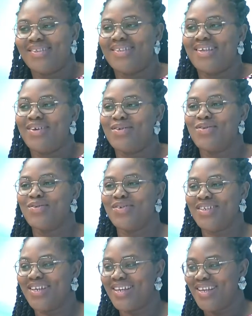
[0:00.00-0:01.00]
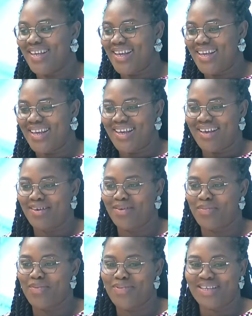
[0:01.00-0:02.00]
c'est un sujet qui est
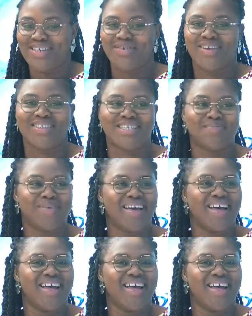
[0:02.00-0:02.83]
un peu particulier, j'espère.